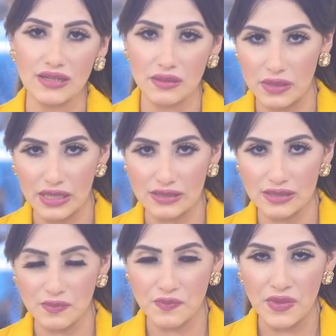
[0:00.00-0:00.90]
للبلاد
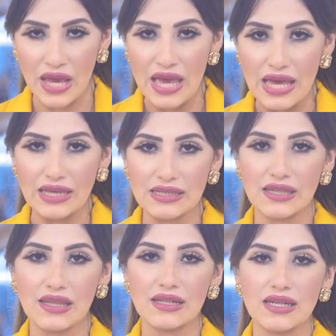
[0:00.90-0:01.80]

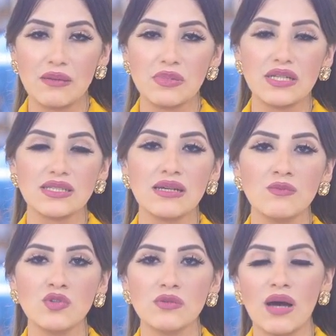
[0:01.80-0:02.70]
يأتي ذلك
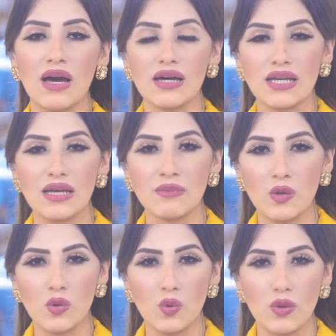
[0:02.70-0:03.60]
بتزامن مع قيام
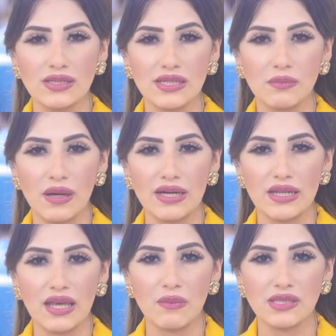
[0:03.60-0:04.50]
القوات
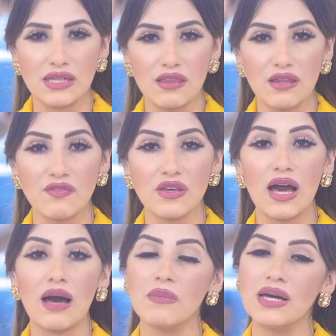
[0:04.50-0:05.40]
البحرية بتكثيف
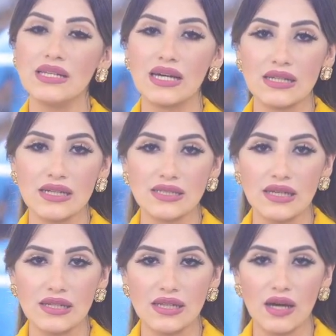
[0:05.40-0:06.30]
أعمالها
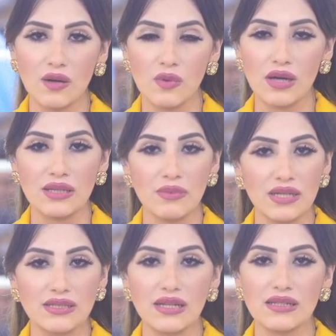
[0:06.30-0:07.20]
القتالية
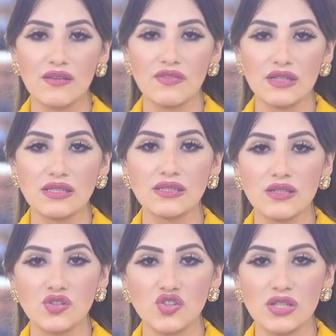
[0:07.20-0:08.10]
وحماية الأهداف
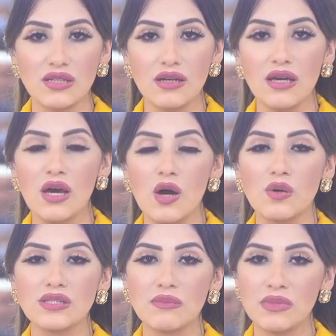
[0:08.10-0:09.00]
الاستراتيجية
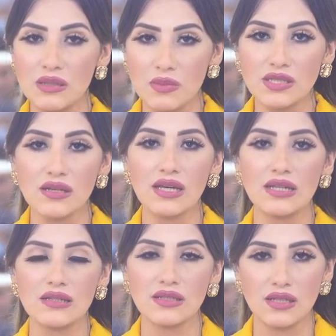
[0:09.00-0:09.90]
وتأمين المصالح
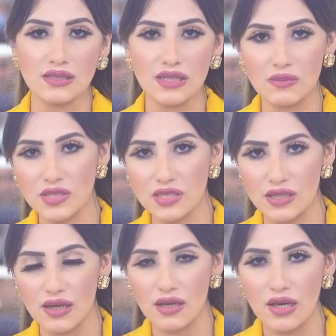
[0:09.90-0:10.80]
الاقتصادية
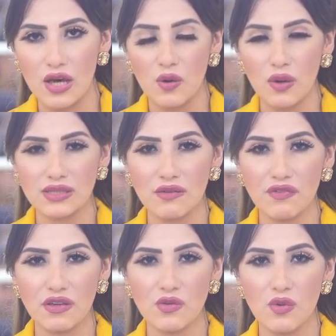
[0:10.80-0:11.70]
المصرية
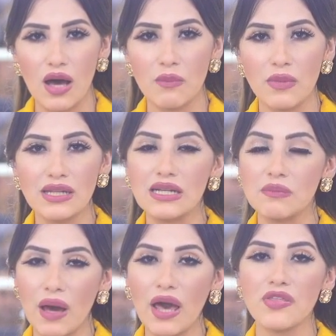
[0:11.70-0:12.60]
وتنفيذ أعمال
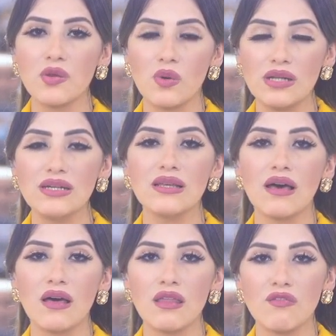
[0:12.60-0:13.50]
البحث
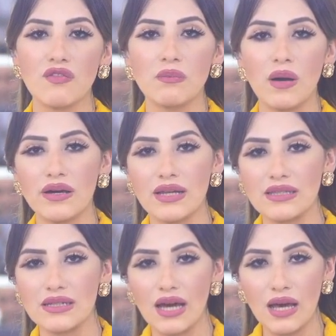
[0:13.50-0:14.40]
والإنقاذ في البحرين